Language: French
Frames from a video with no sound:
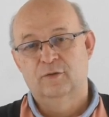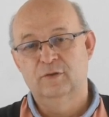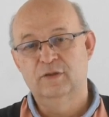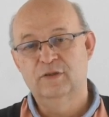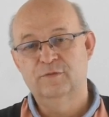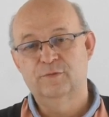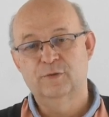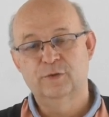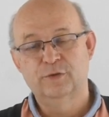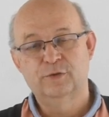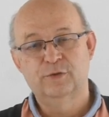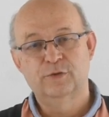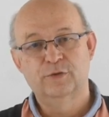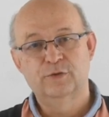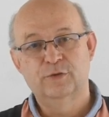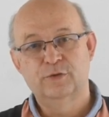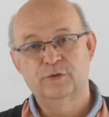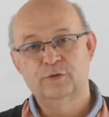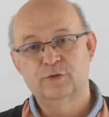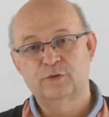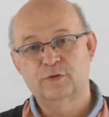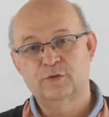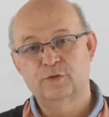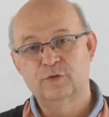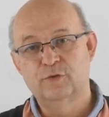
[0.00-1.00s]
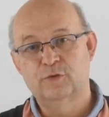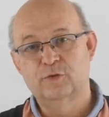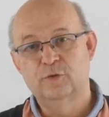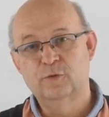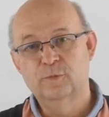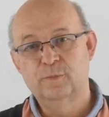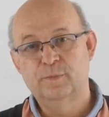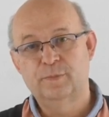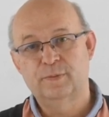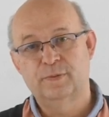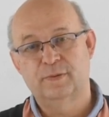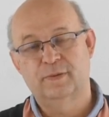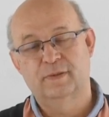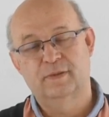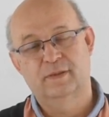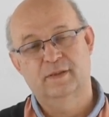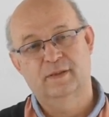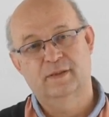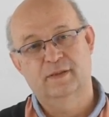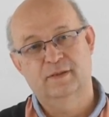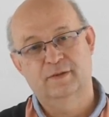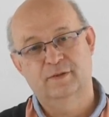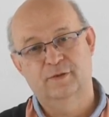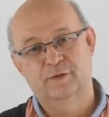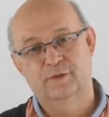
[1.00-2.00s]
Au niveau de notre groupe,
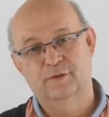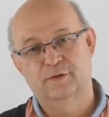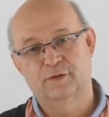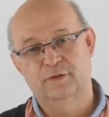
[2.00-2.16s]
de